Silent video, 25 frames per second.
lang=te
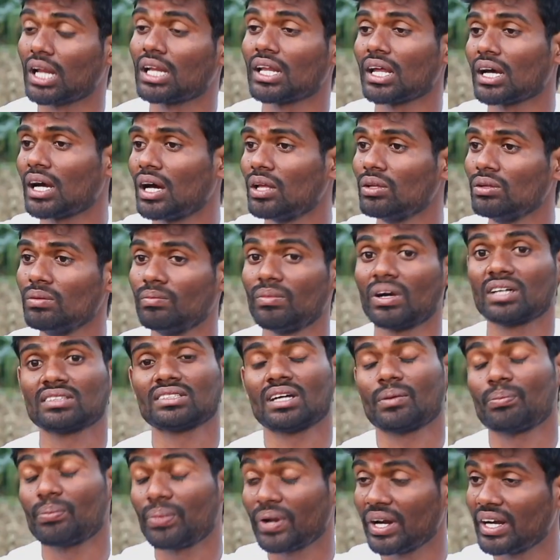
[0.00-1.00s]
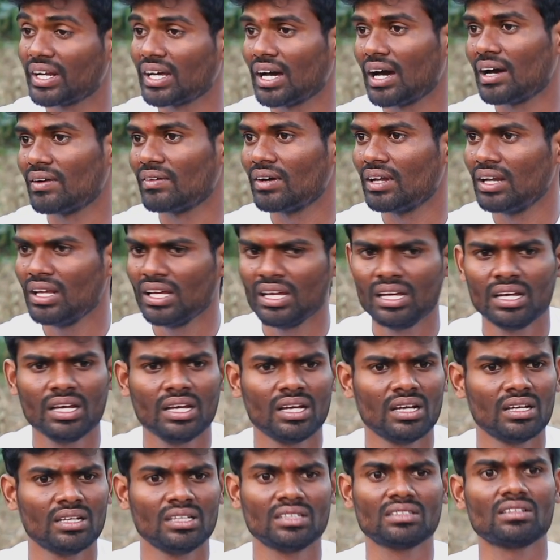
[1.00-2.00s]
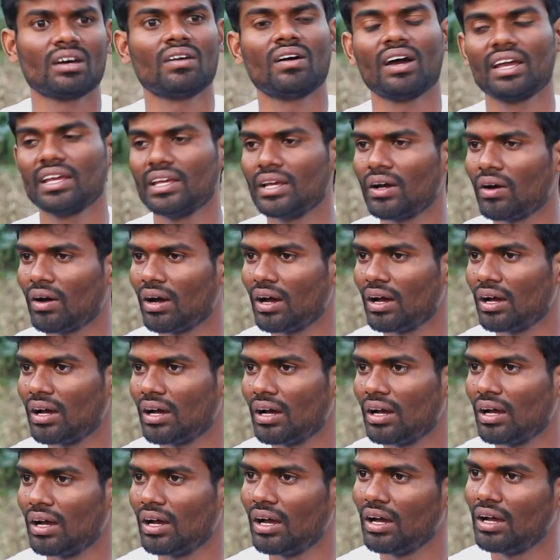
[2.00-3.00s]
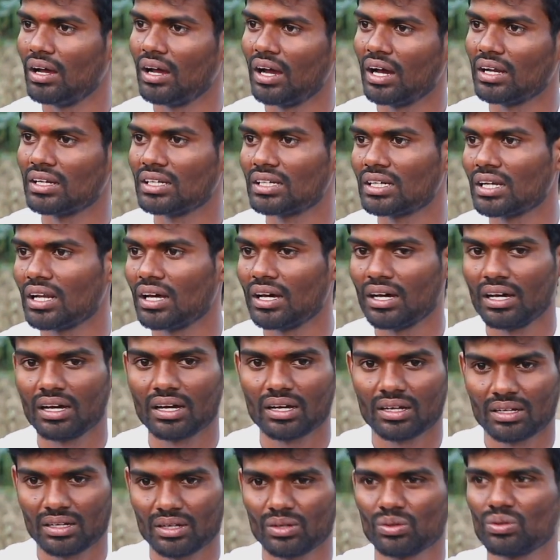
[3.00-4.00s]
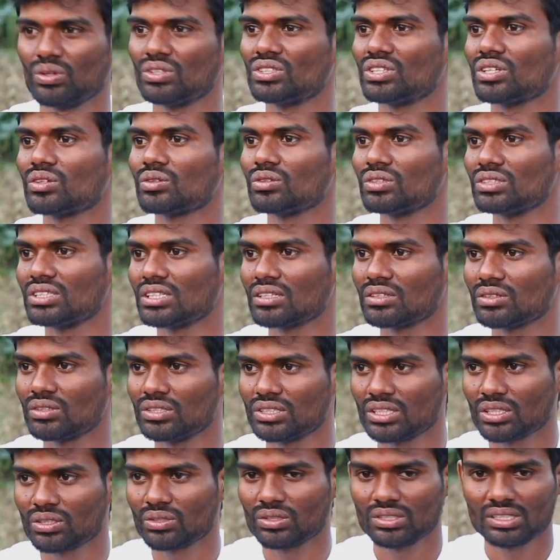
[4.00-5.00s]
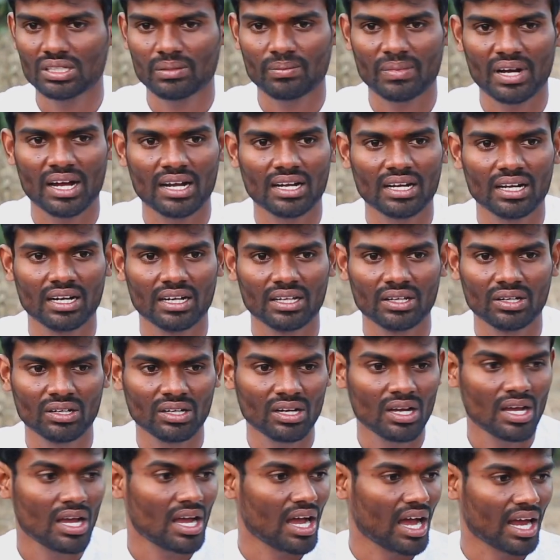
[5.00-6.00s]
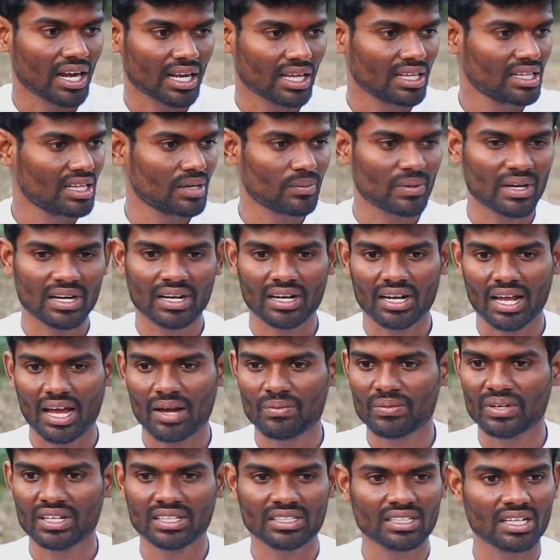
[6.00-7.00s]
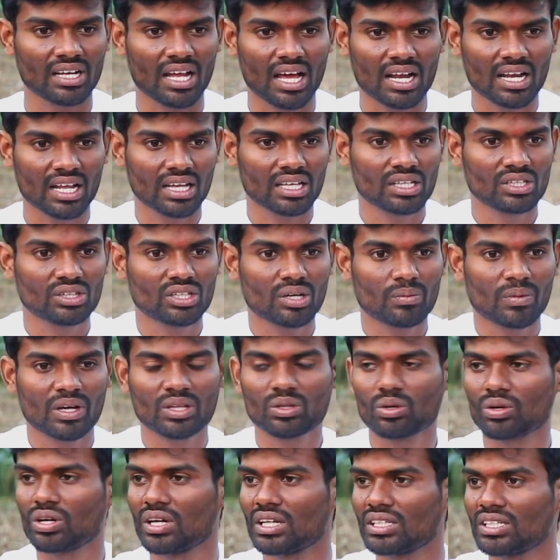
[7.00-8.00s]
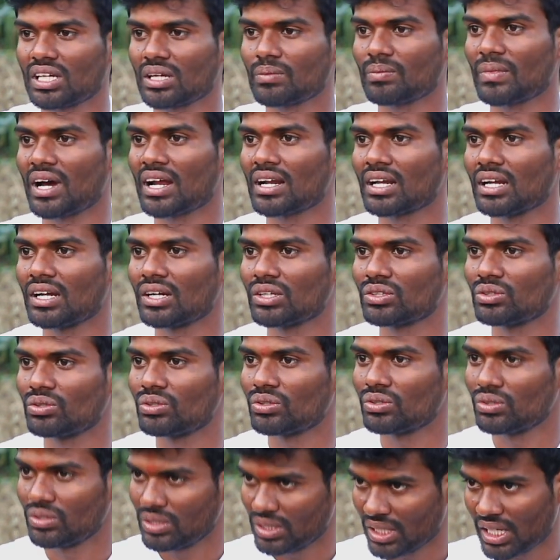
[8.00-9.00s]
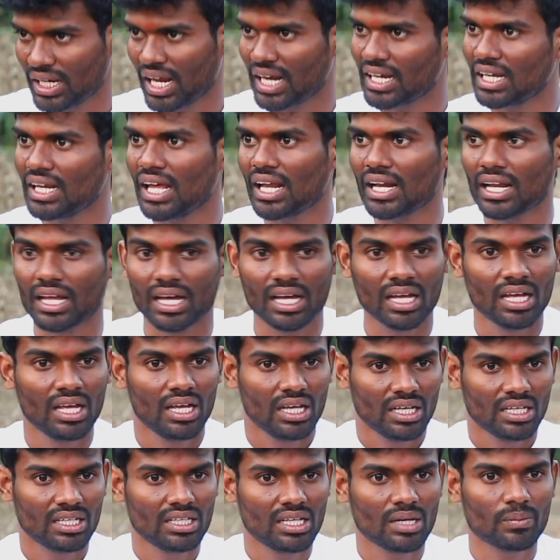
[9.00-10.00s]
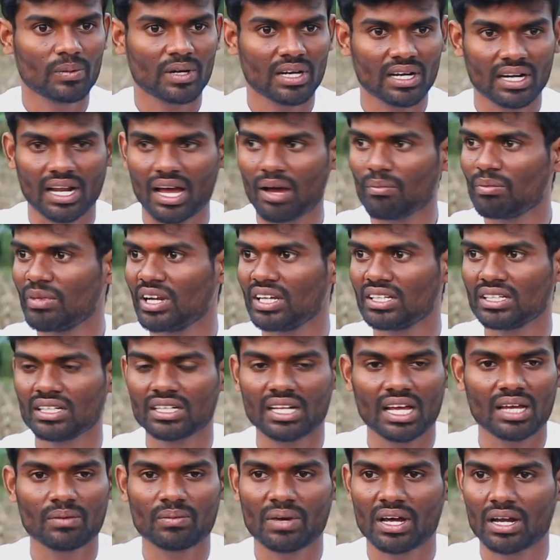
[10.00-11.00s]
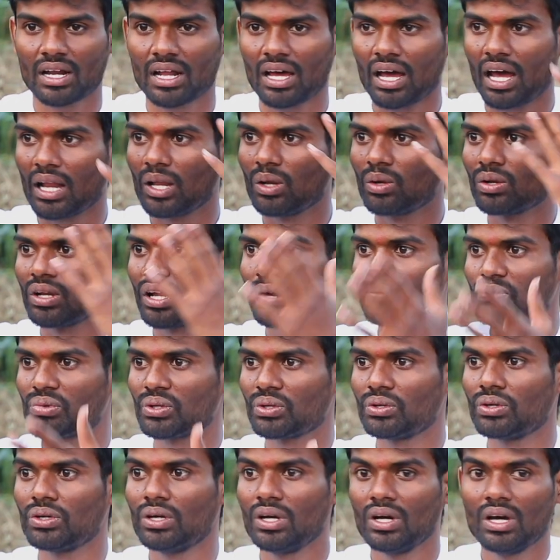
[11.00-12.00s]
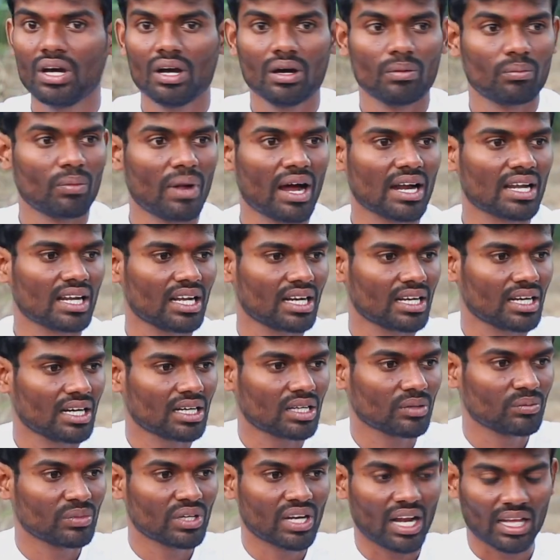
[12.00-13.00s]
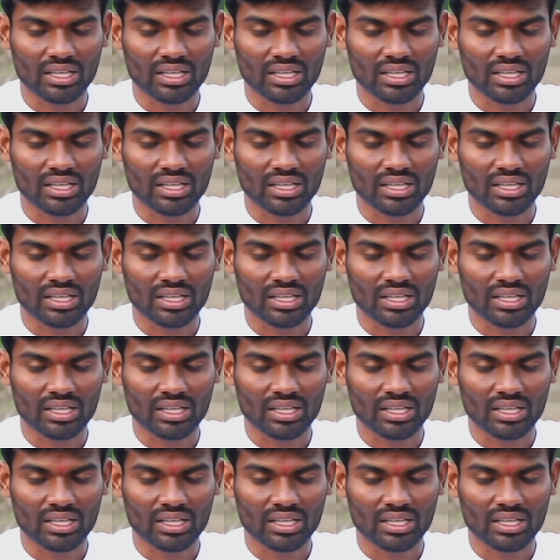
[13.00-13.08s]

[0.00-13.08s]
అట్లా కాదు మాకు సపరేట్ కావాలి ఇస్తావా అయ్యావా అని ఇట్లా కొంచెం కొంచెం కొంచెం కొంచెం మాట్లాడారు అన్న ఇదేమన్నా నామినేషన్ అన్నకి ఇంతమంది ఒకటేసారి మాట్లాడుతురు నేను అట్లే అన్న ఇదేమన్నా నామినేషన్ టైం అన్న అల్లున్నప్పుడు మాట్లాడినట్టే మీరు